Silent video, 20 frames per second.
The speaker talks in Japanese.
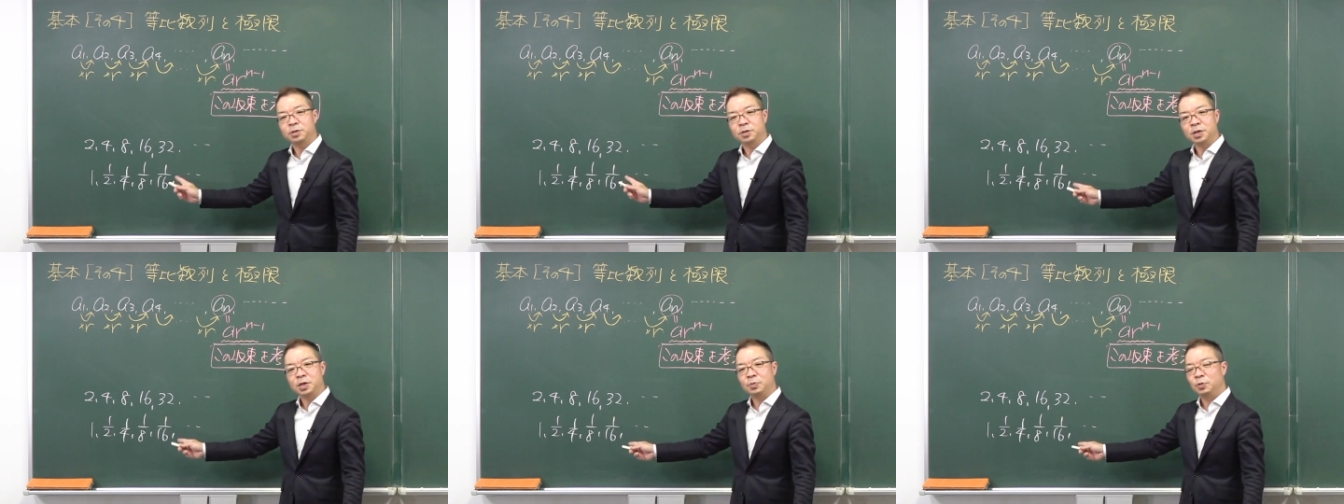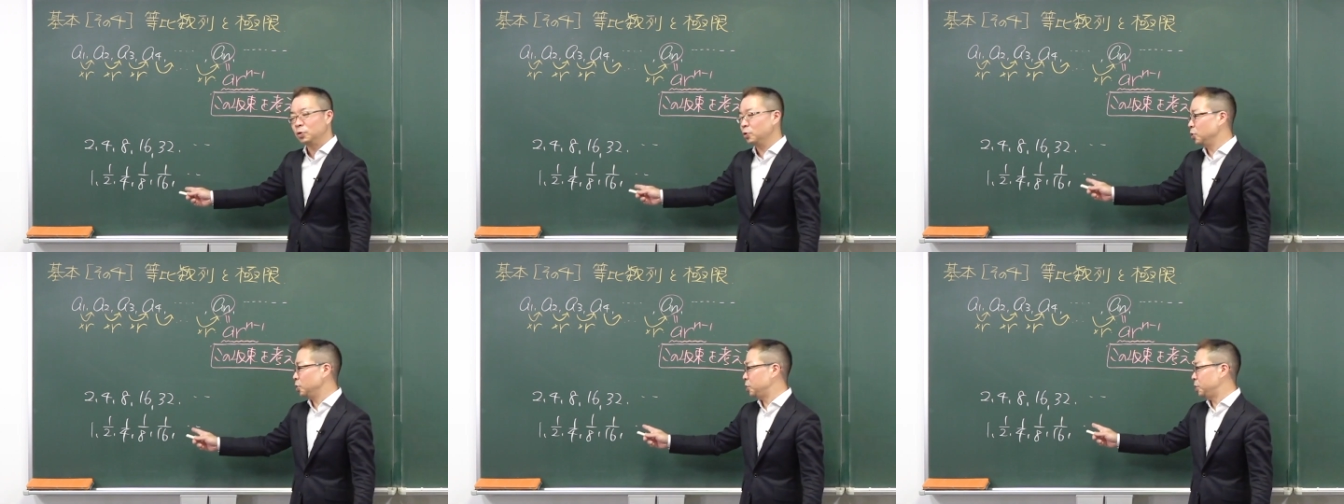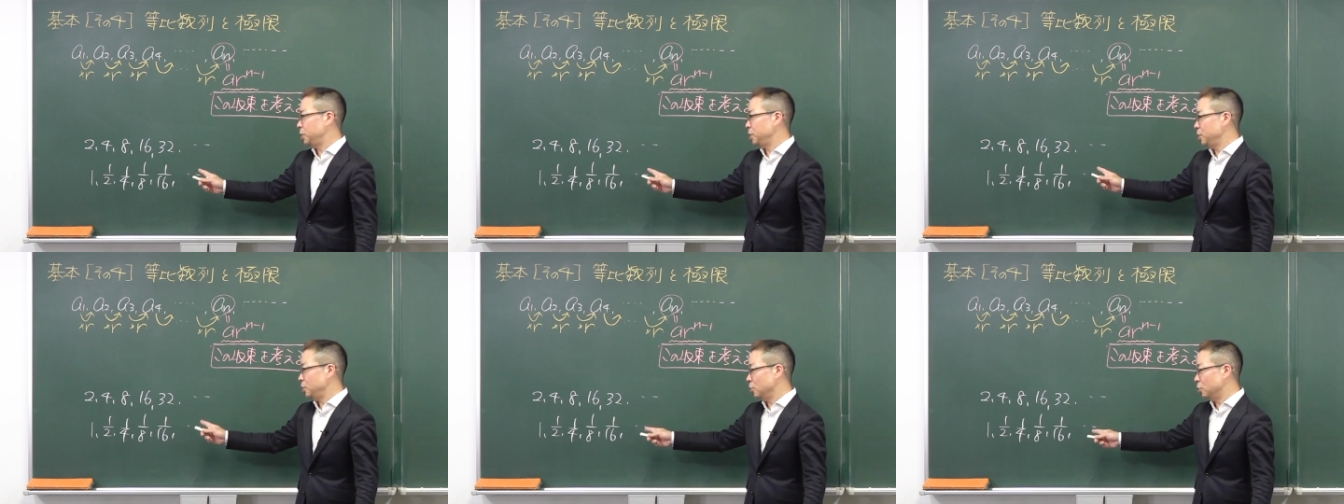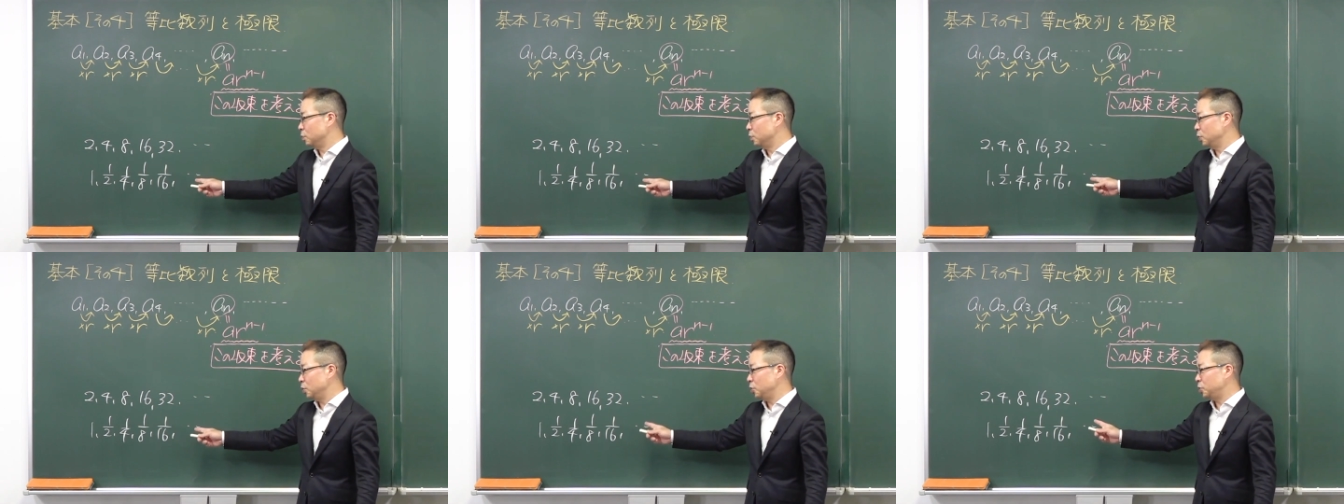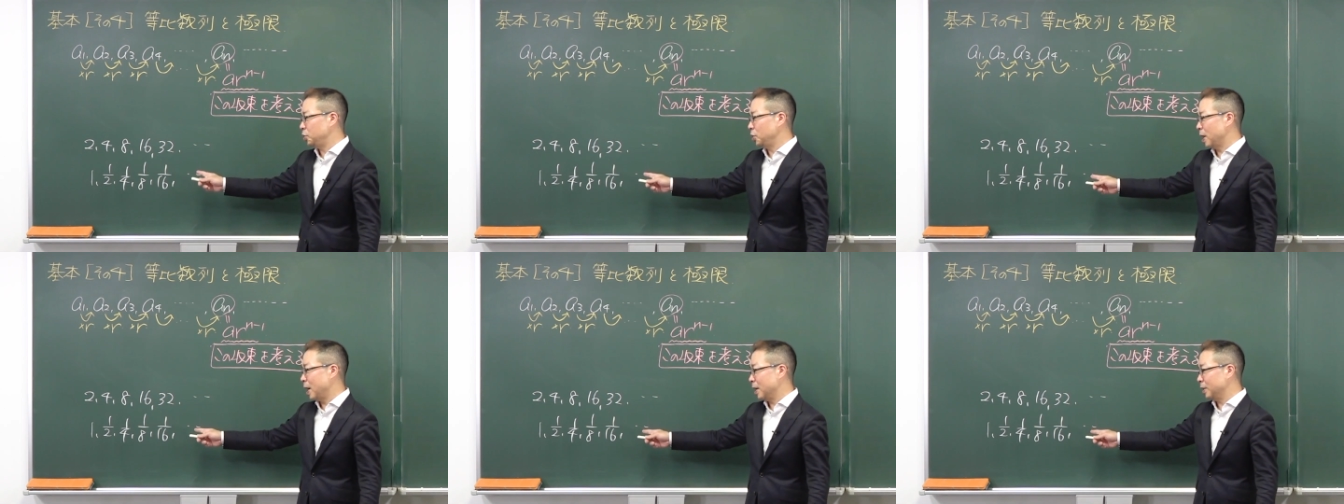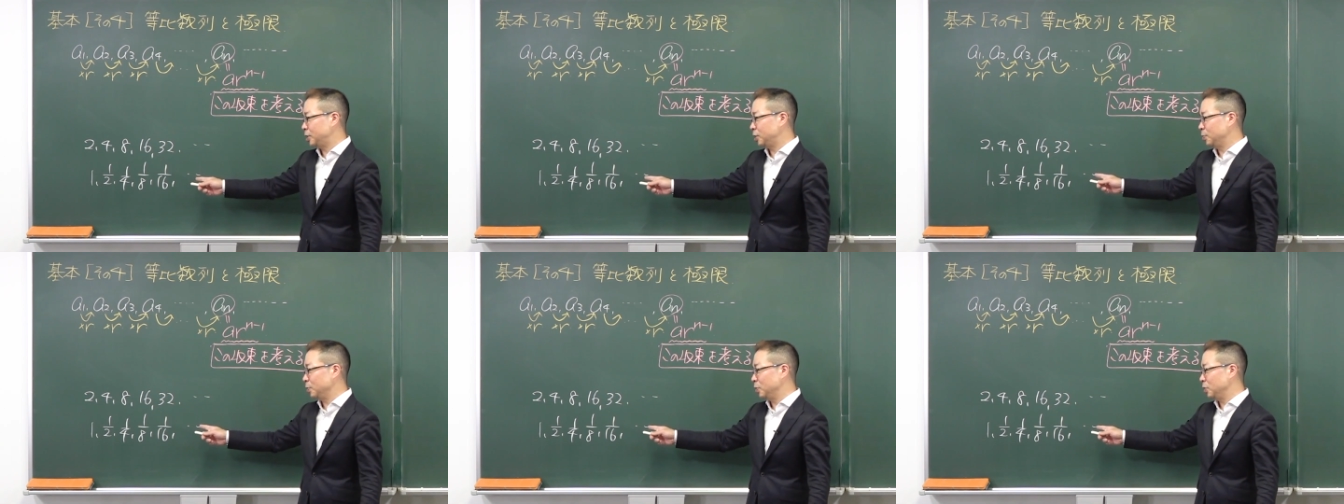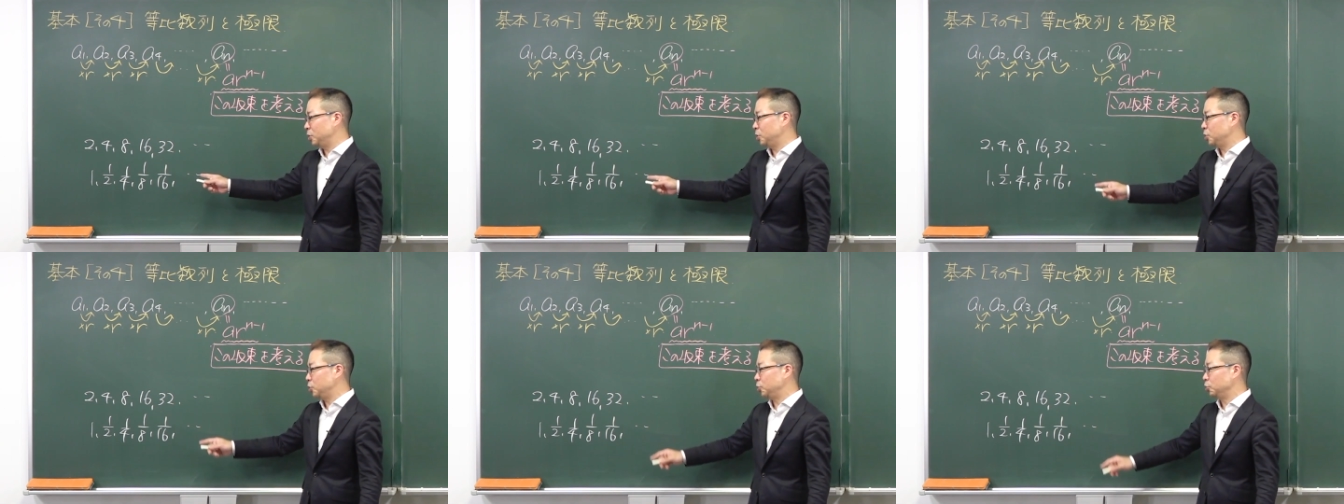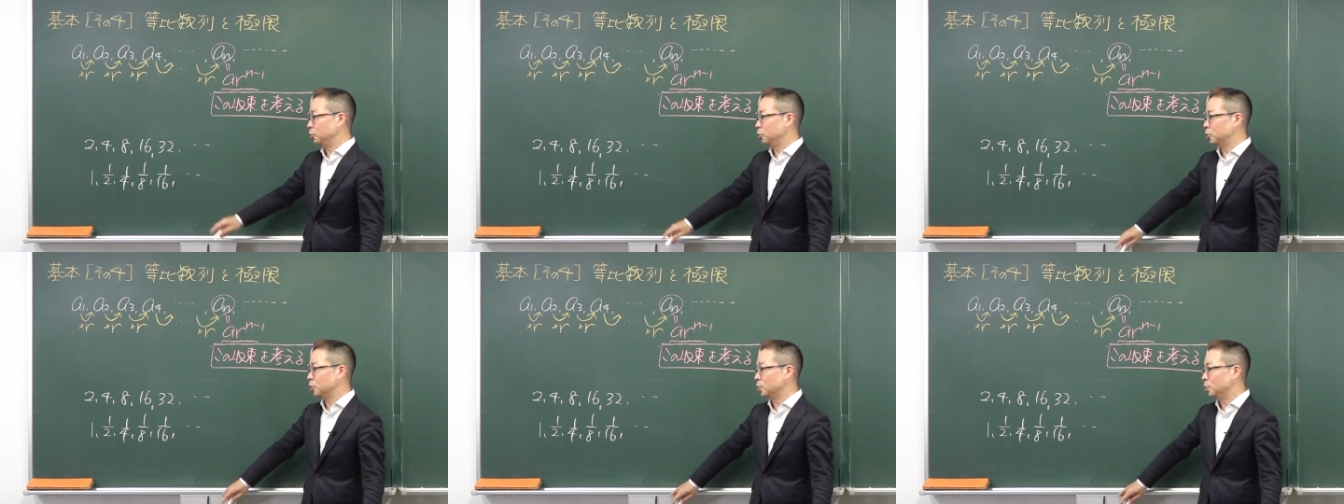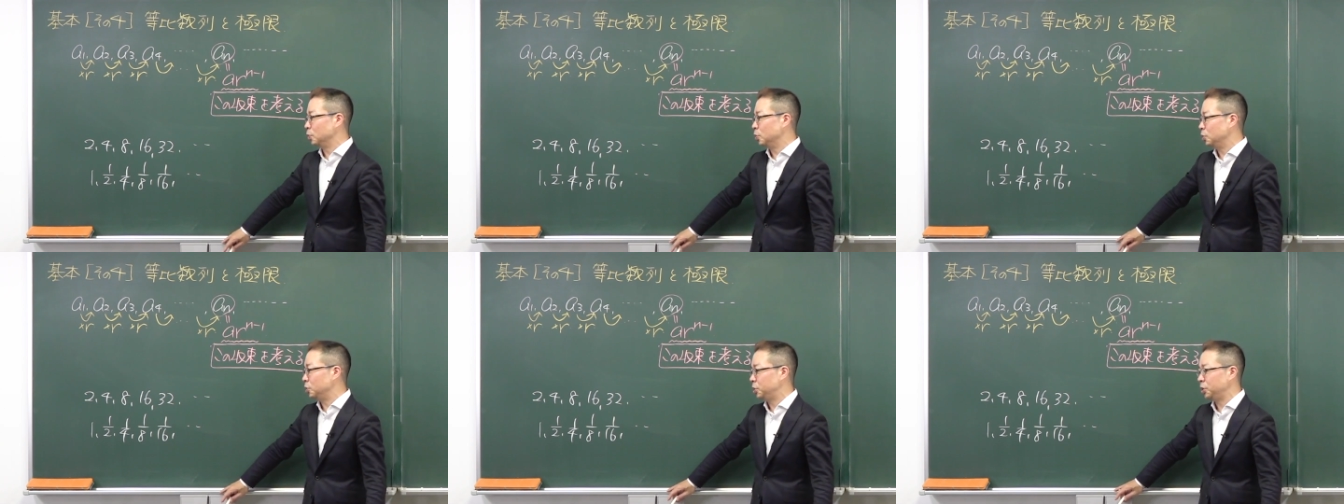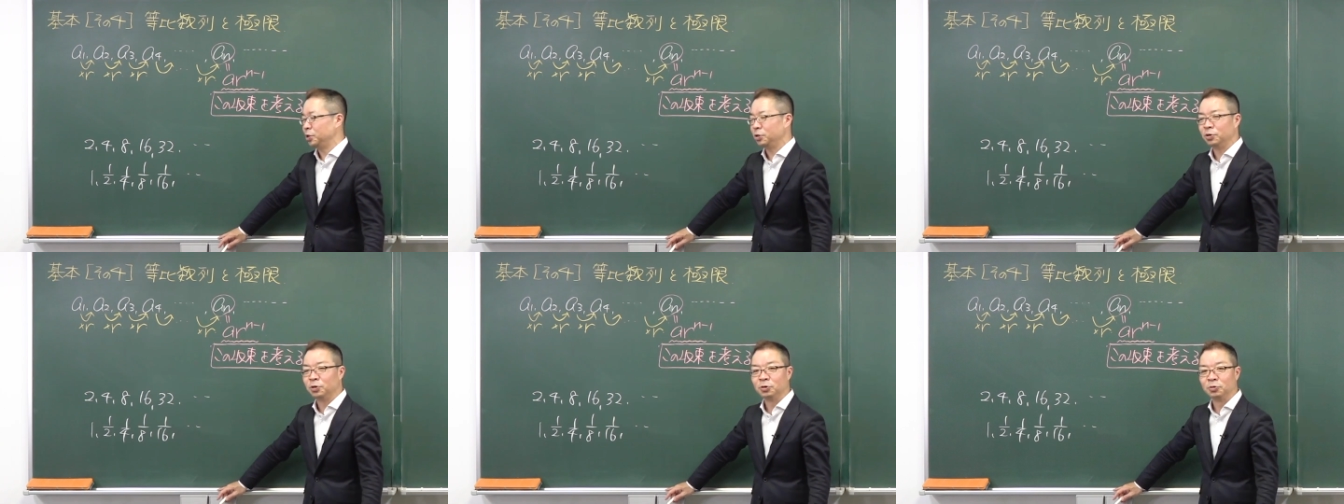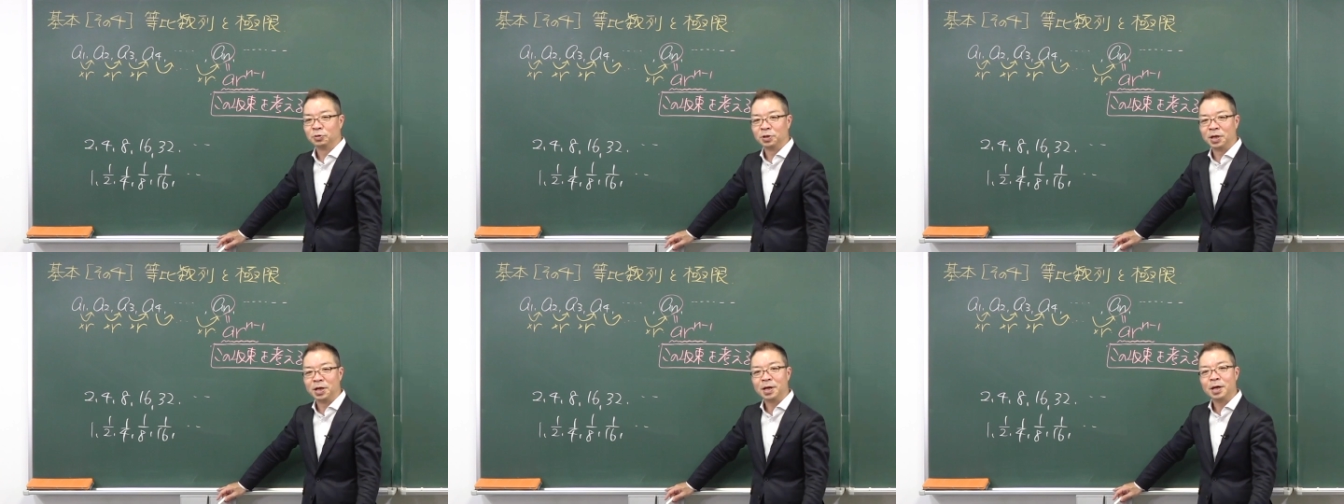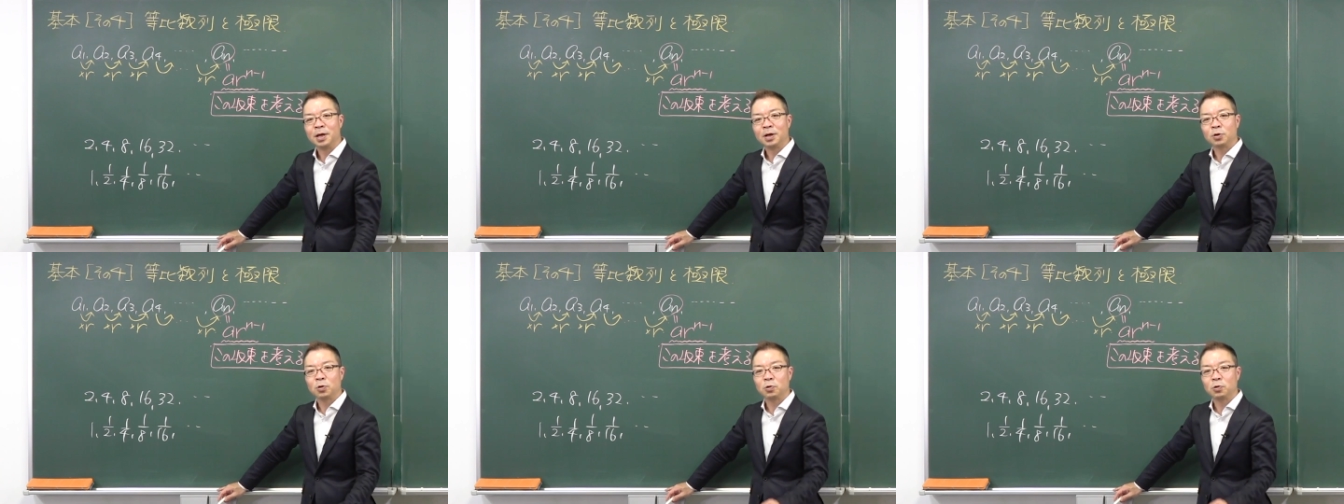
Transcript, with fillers: にぶんのいち、よんぶんのいち、はちぶんのいち、じゅうろくぶんのいちのように、